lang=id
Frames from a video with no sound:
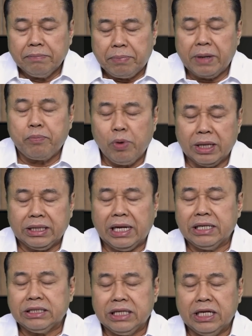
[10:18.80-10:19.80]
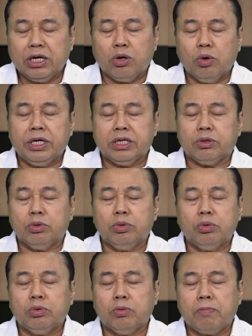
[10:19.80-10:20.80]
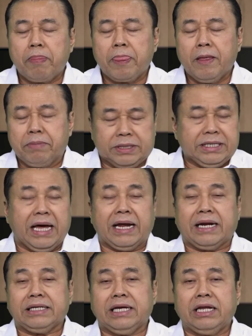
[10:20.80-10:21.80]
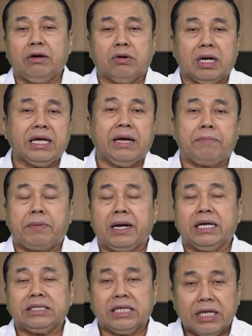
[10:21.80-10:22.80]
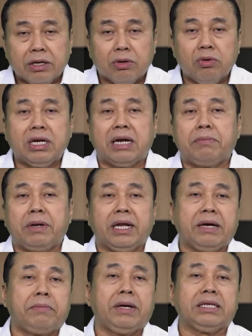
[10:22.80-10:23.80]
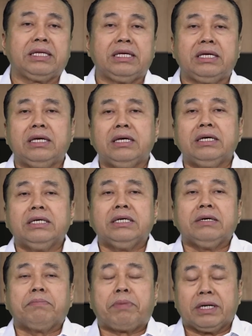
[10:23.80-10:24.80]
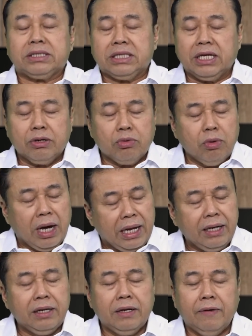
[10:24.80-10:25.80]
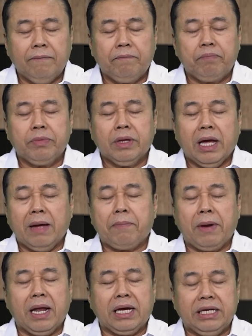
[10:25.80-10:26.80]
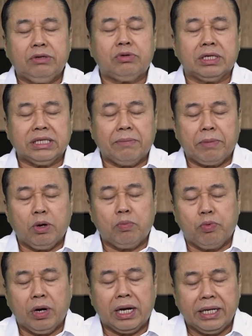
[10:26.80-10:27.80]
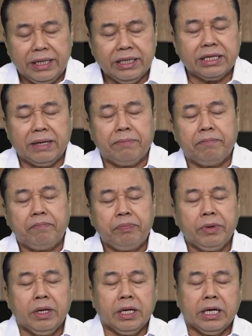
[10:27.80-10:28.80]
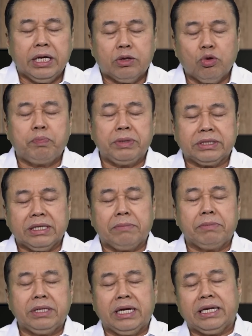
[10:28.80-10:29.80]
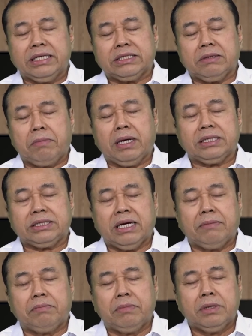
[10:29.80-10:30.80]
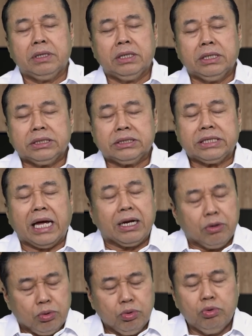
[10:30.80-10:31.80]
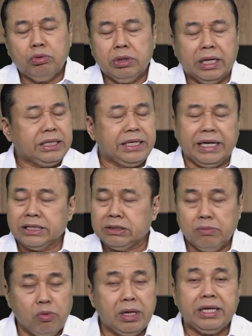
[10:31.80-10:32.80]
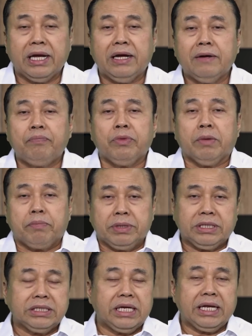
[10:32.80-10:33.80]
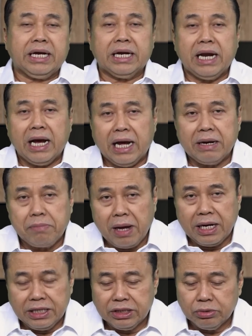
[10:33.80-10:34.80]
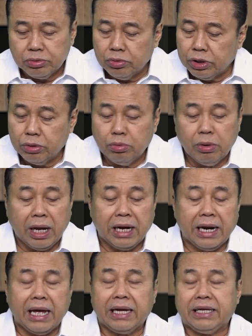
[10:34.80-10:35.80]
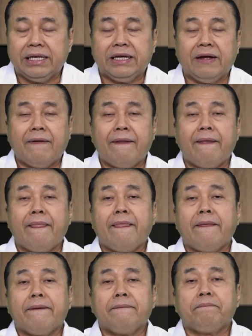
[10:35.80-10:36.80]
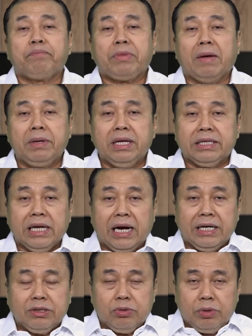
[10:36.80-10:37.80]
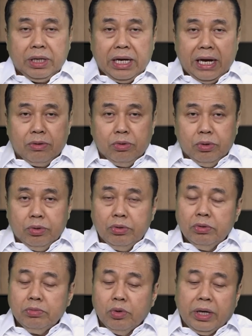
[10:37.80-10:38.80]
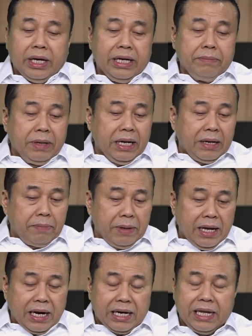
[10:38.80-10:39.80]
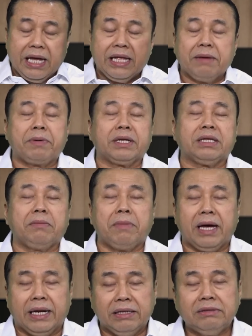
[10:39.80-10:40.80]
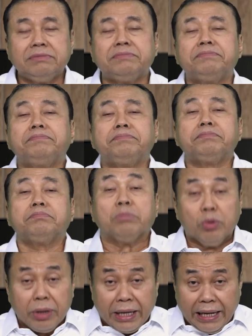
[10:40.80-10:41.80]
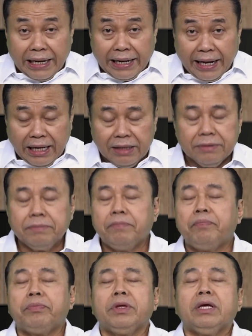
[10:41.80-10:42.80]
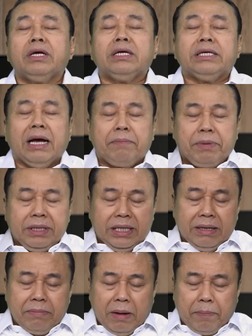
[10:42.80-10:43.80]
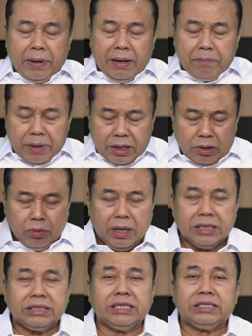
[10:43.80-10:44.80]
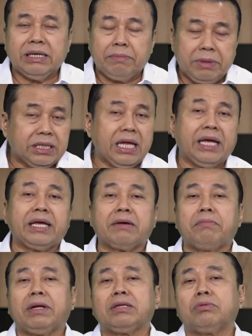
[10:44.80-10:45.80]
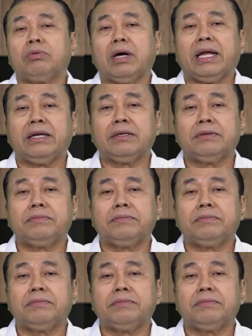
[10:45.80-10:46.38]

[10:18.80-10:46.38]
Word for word: perbuatan selingkuh itu besar. Jadi orang yang pernah selingkuh dan menikmati perselingkuhan apalagi sudah sampai hubungan intim itu bisa menjadi semacam candu ya tidak semuanya bisa jadi kenangan manis untuk diulang lagi. Tapi jangan curiga dulu, mungkin benar-benar dia hanya berteman. Mungkin ya, yang penting Bapak berdoa saja minta hikmat Tuhan.